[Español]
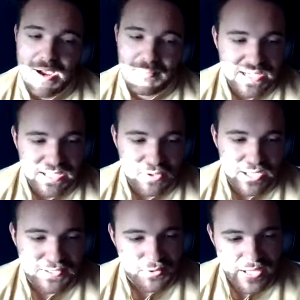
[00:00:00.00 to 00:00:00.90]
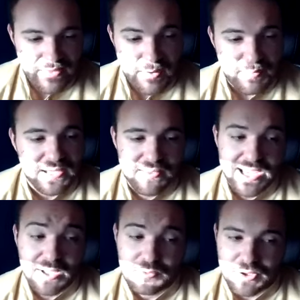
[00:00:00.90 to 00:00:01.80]
aplicando la teoría del
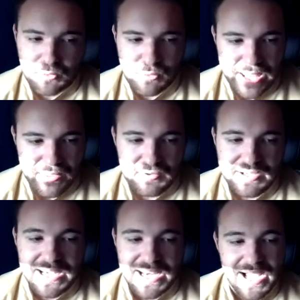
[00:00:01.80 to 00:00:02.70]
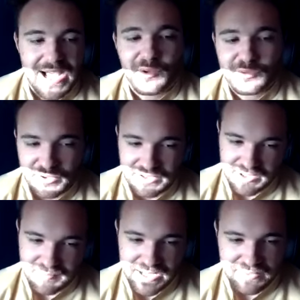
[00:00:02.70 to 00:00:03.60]
aprendizaje autorregulado y la
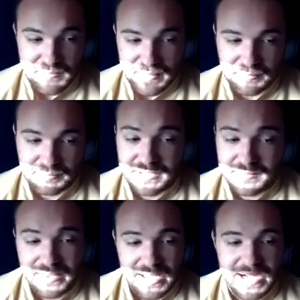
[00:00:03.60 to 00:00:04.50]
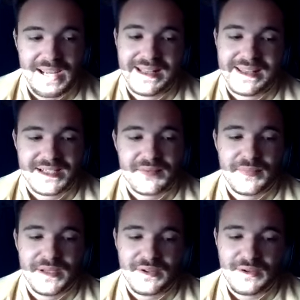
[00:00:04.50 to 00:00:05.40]
autodeterminación para optimizar el
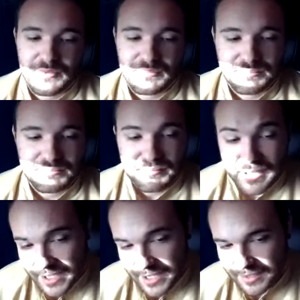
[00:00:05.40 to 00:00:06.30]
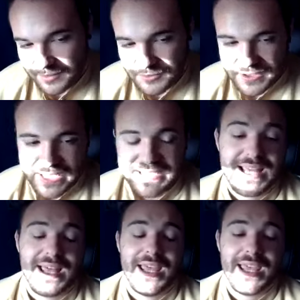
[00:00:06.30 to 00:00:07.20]
desempeño de un eh, de un
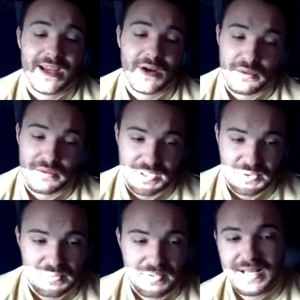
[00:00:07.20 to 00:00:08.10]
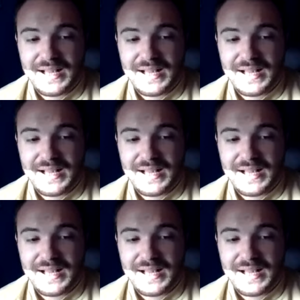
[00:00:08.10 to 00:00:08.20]
chelista en concierto.